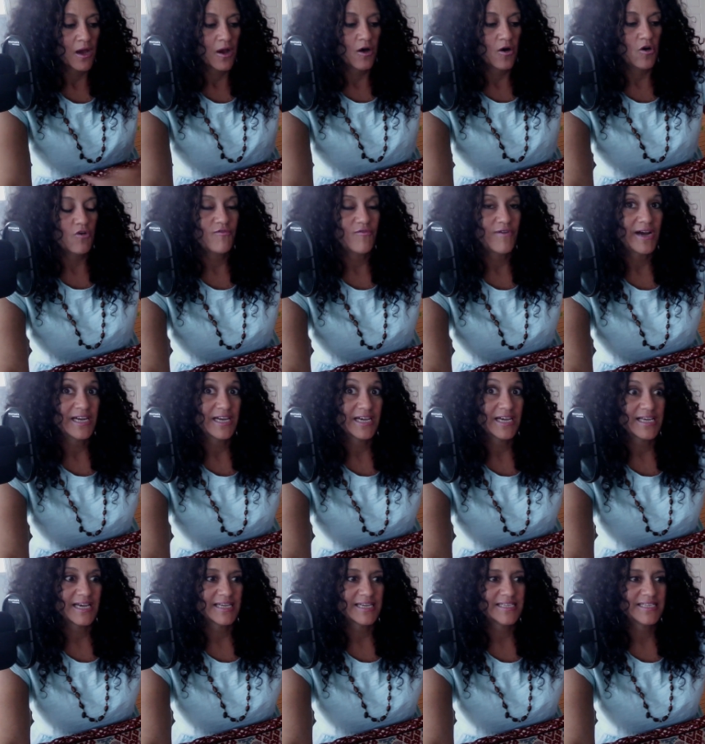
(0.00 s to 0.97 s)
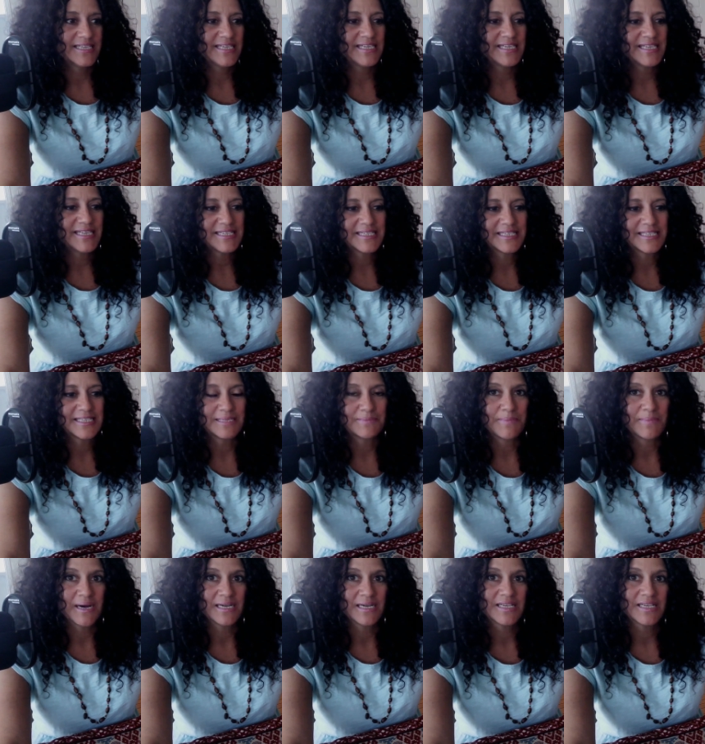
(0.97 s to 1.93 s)
on va aller regarder qu'est-ce qui se
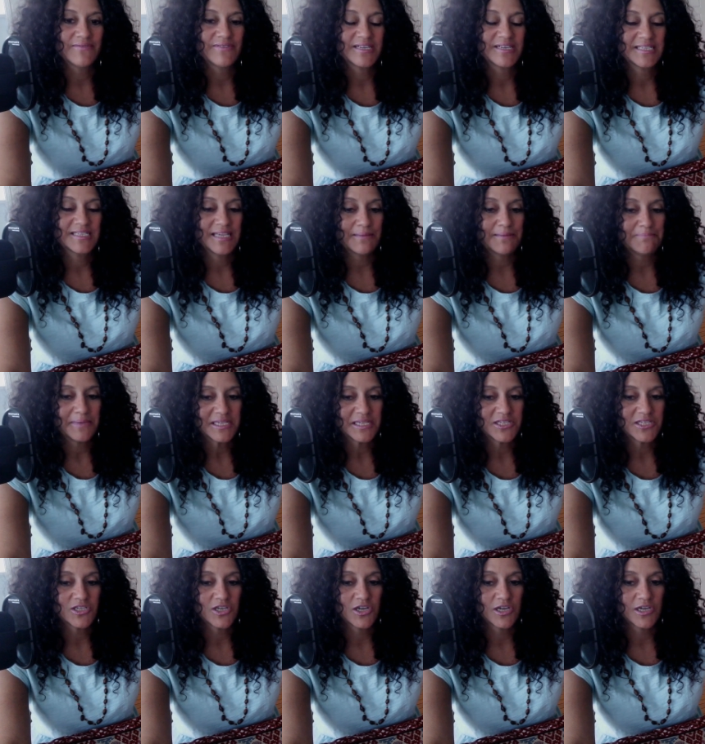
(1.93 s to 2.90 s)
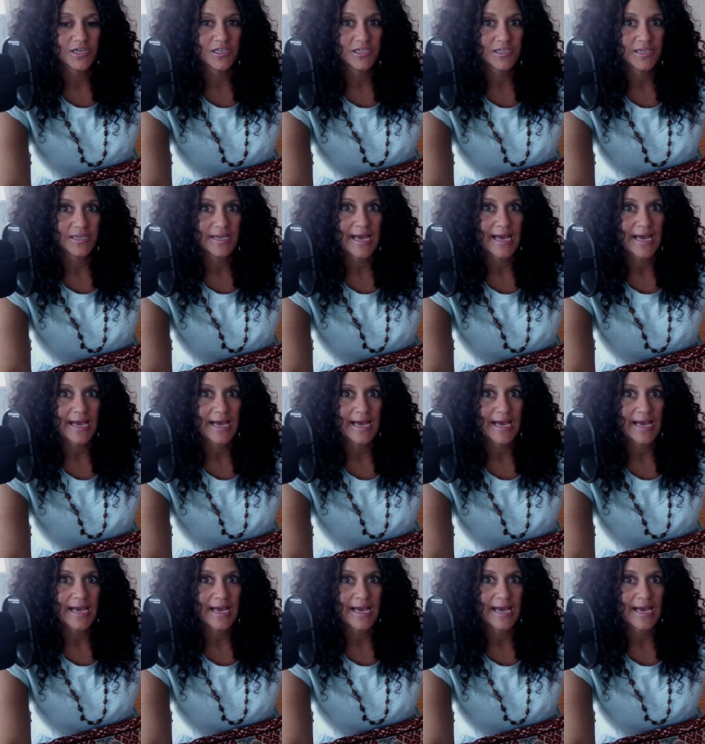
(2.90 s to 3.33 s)
passe avec cette personne.